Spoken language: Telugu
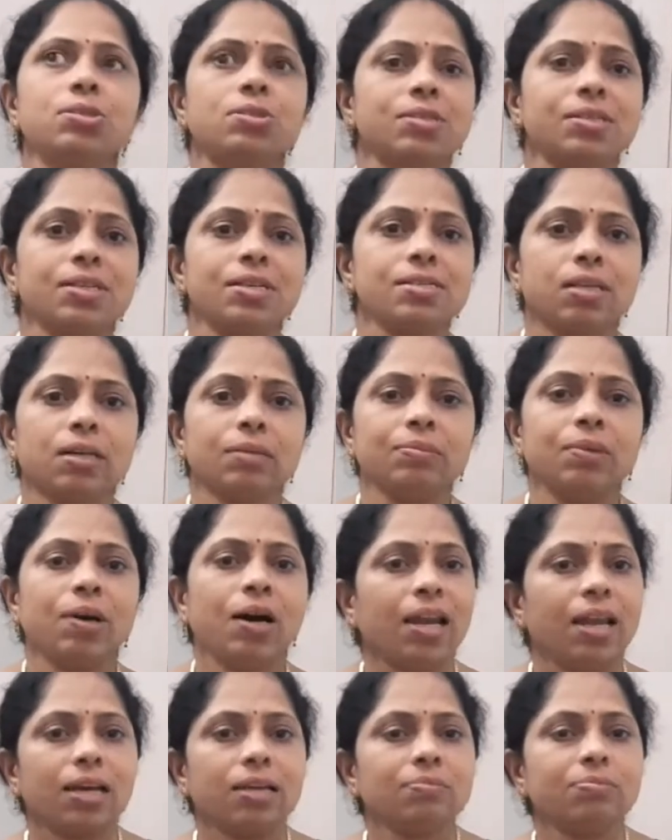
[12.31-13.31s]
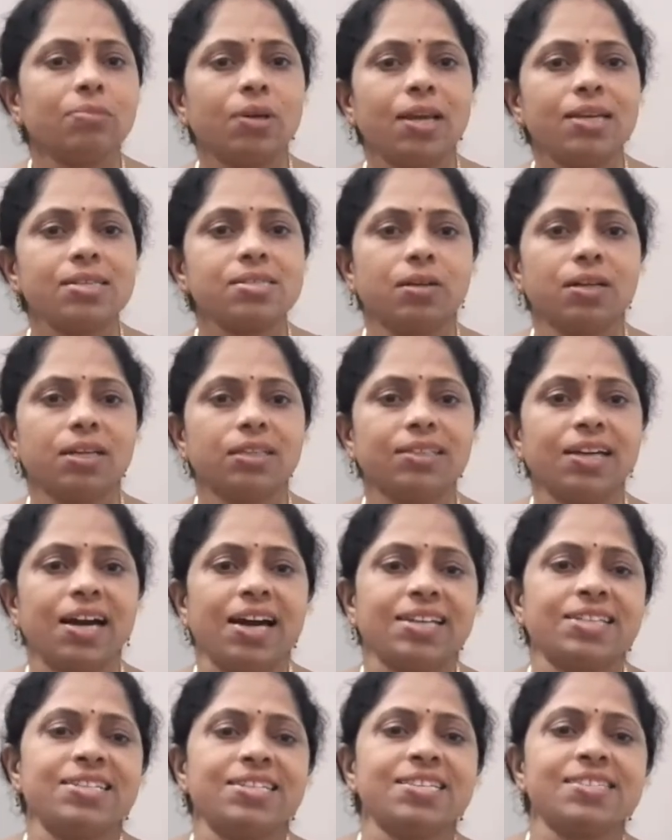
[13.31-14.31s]
జ్యూస్ చేసాము అలాగే పుల్లైస్ కూడా
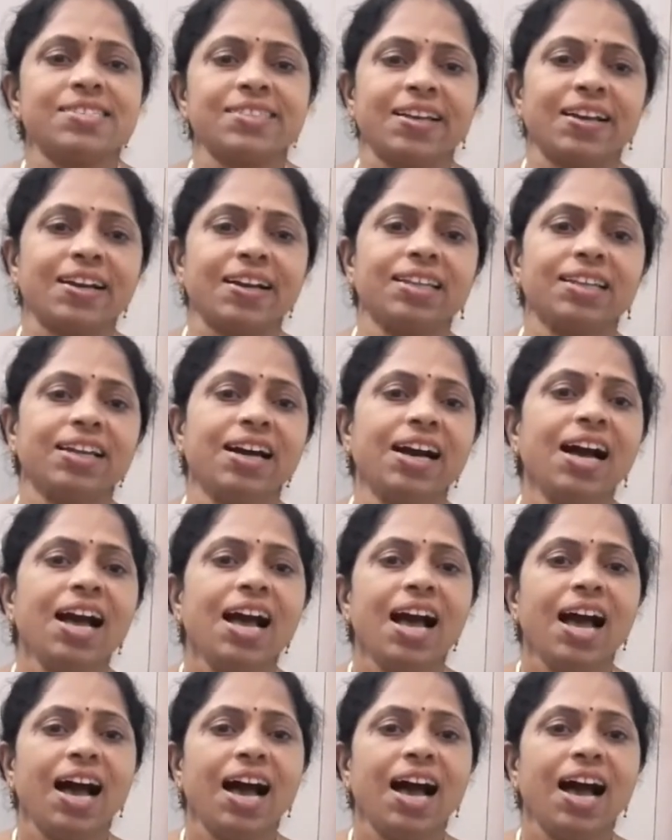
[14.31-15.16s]
తయారు చేసాం కదా